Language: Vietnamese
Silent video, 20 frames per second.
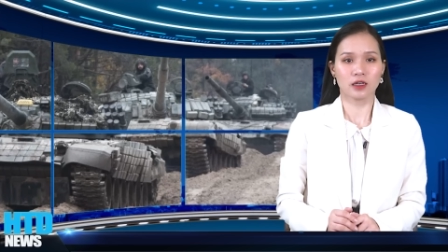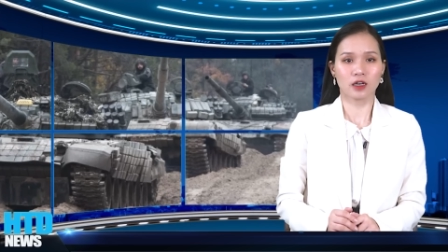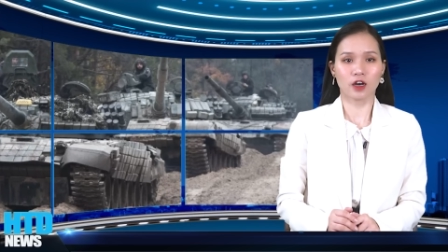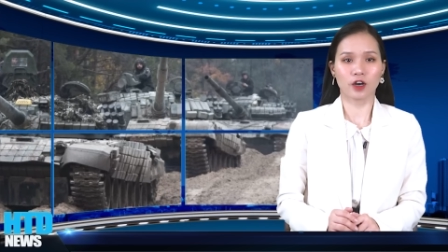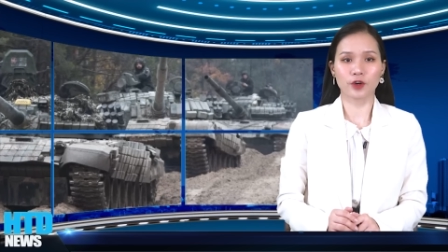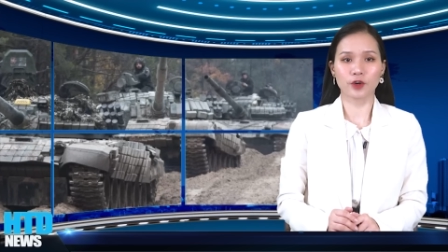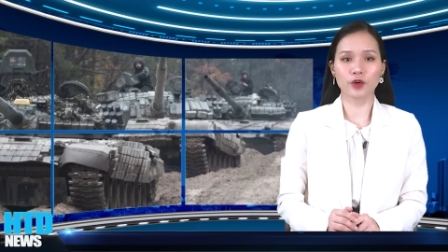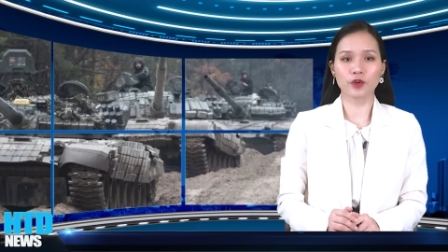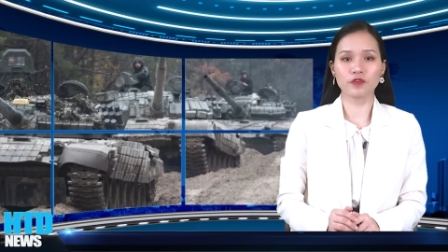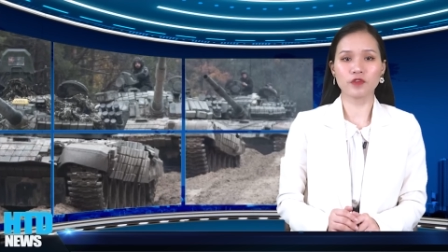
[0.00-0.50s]

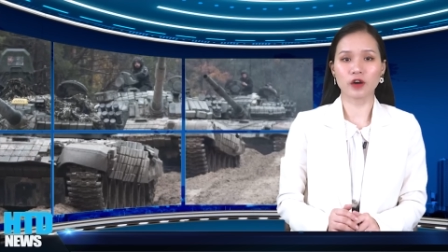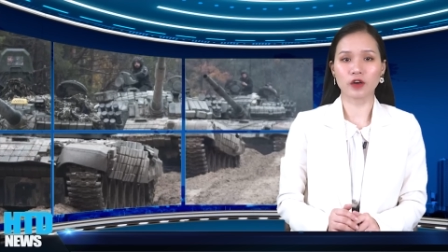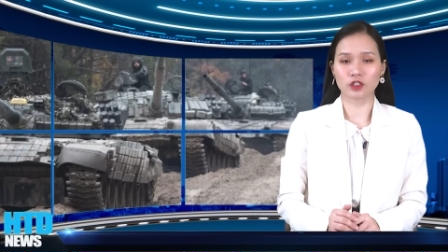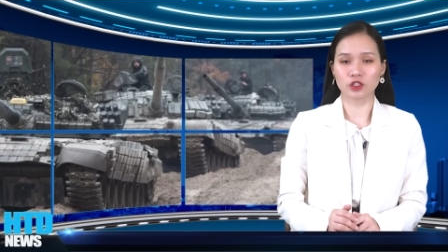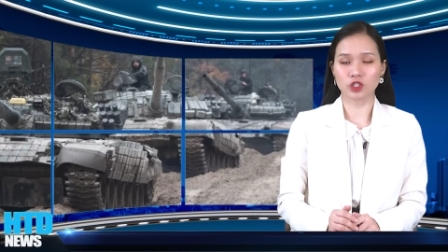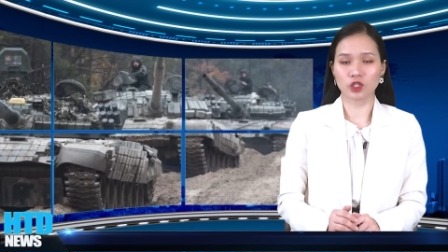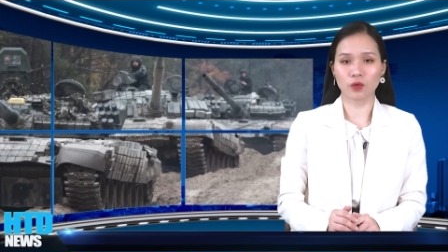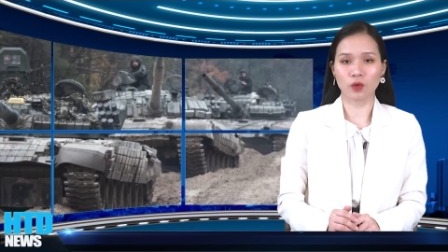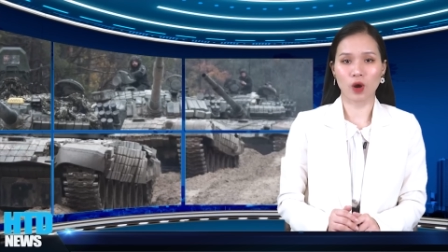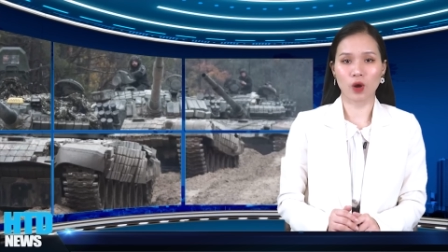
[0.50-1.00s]
ở khu vực
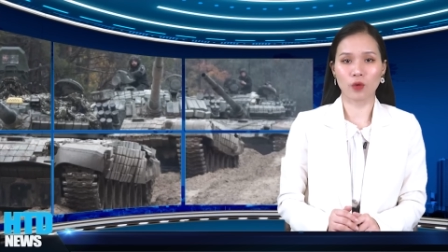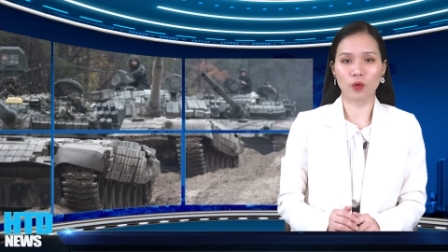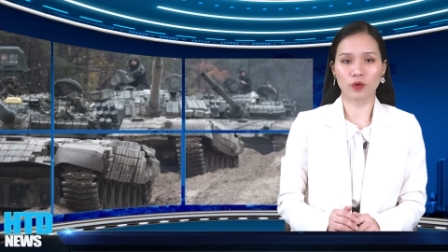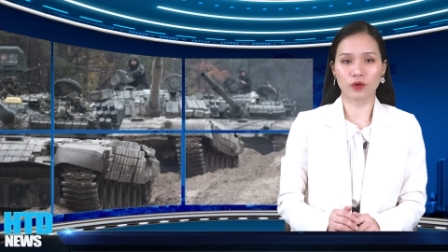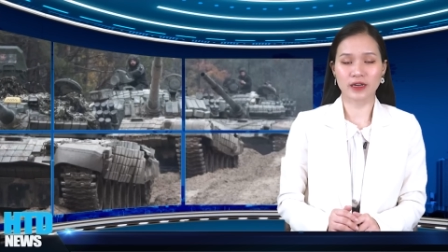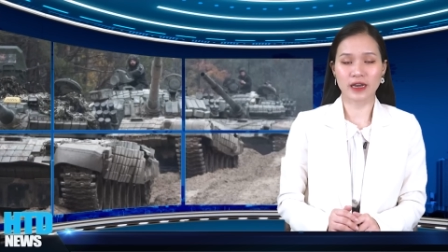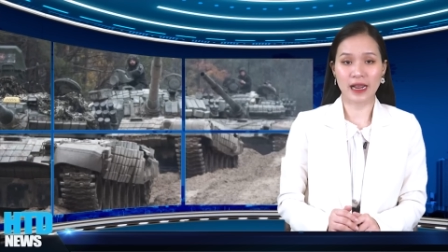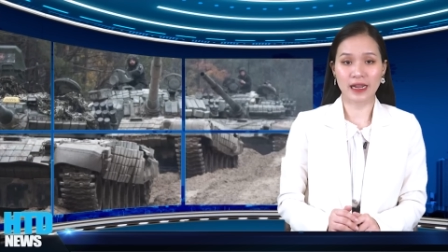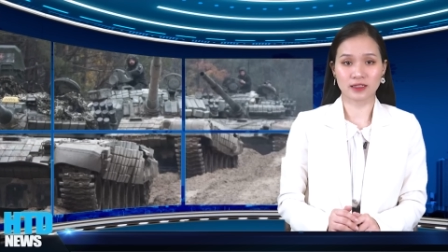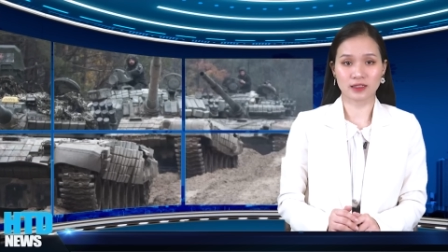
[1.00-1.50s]
châu
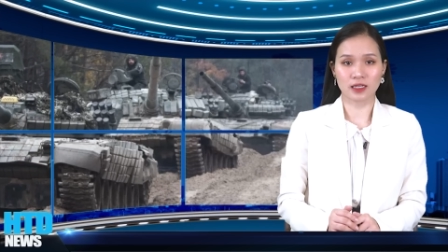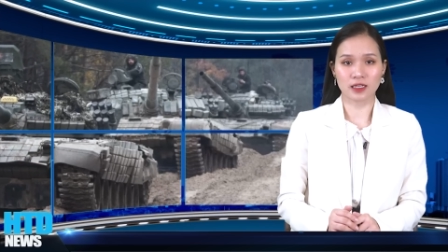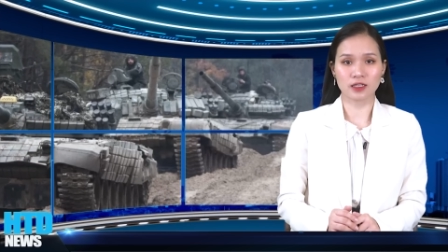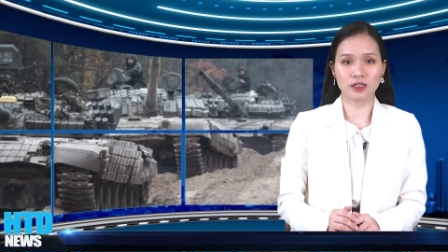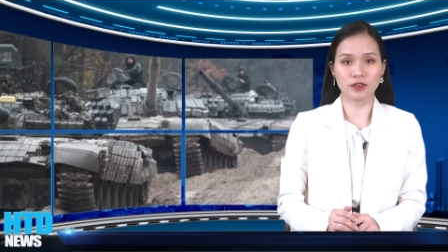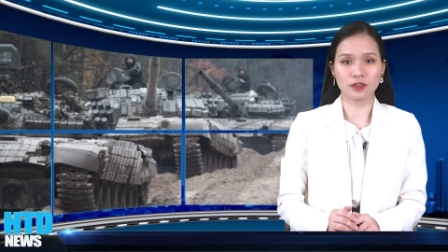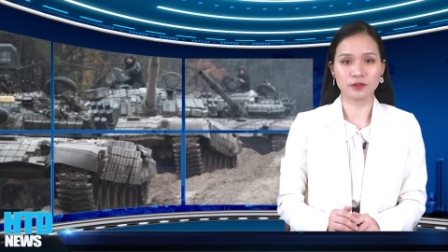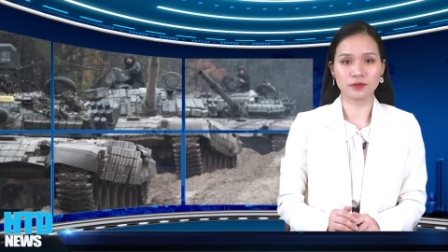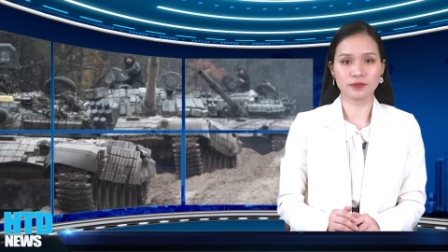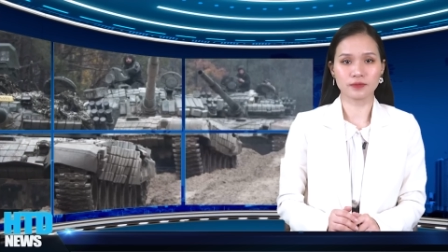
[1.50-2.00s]
Âu Đại Tây
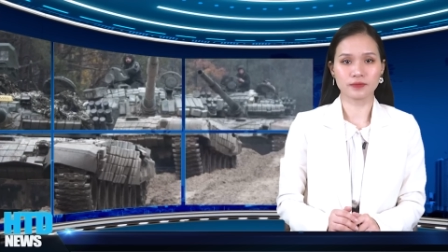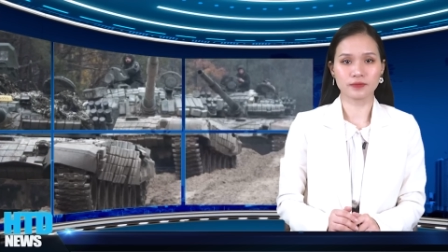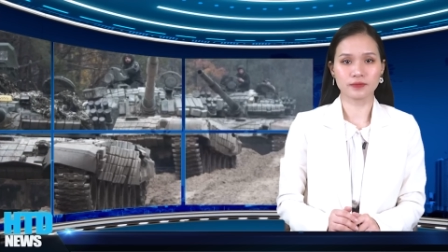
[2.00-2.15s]
Dương.